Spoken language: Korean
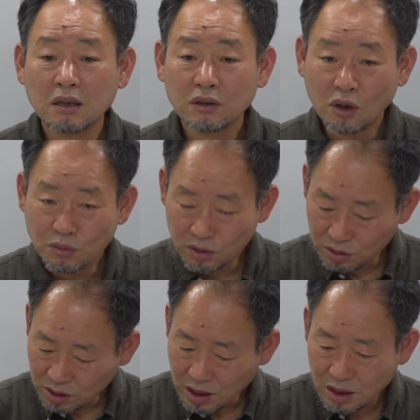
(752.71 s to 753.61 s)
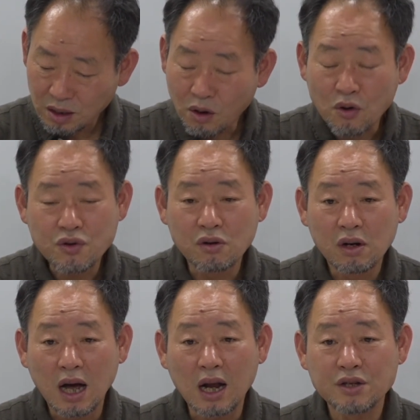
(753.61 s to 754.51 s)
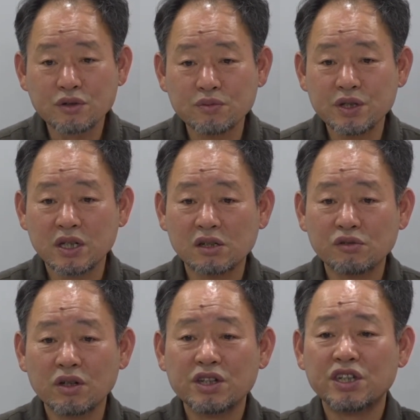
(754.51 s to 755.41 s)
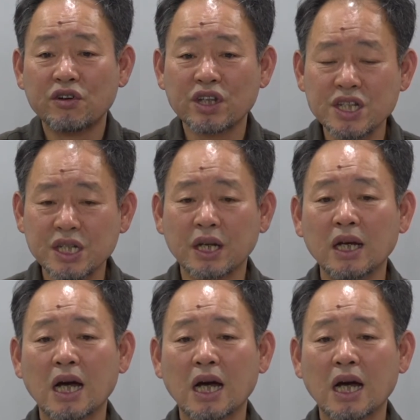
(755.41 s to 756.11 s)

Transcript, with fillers: 너무 이렇게 걱정을 안 하시고 움직일 수 있는 지역인지